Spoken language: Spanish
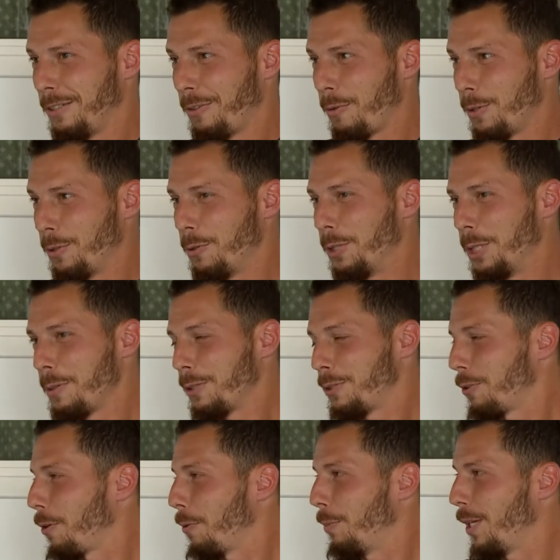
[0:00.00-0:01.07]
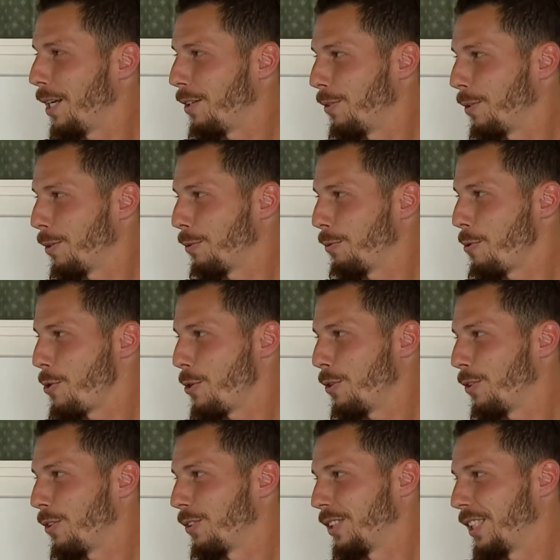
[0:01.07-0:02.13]
cuando el universo conspira a favor
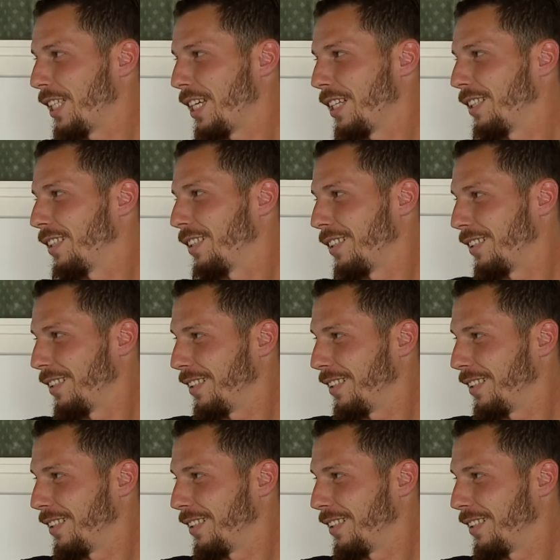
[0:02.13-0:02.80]
tuyo, se dan